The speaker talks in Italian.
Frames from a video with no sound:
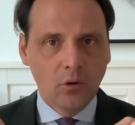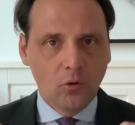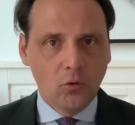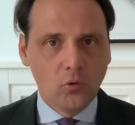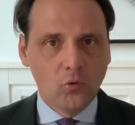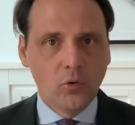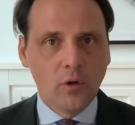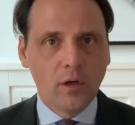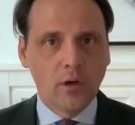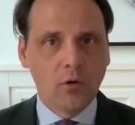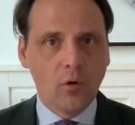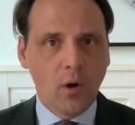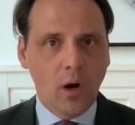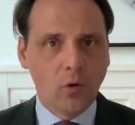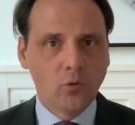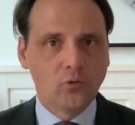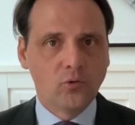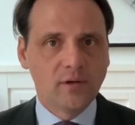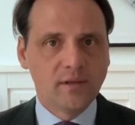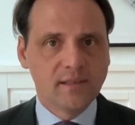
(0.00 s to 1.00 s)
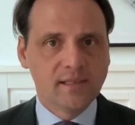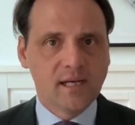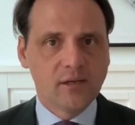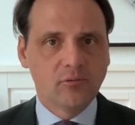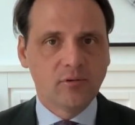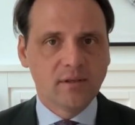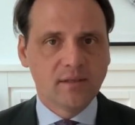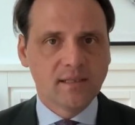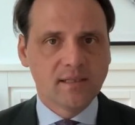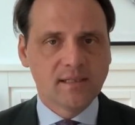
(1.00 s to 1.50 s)
l'unico
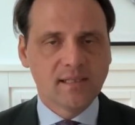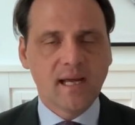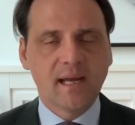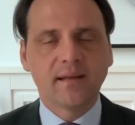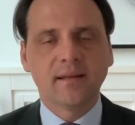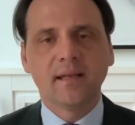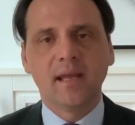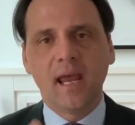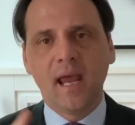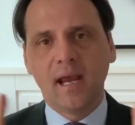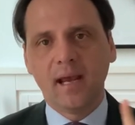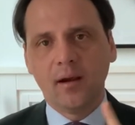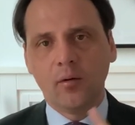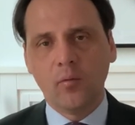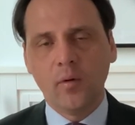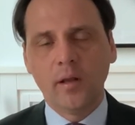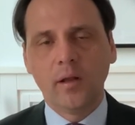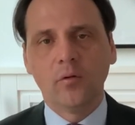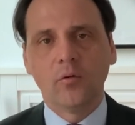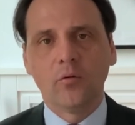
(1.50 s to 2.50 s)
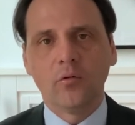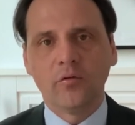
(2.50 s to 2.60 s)
autorizzato a tassarti e che quindi non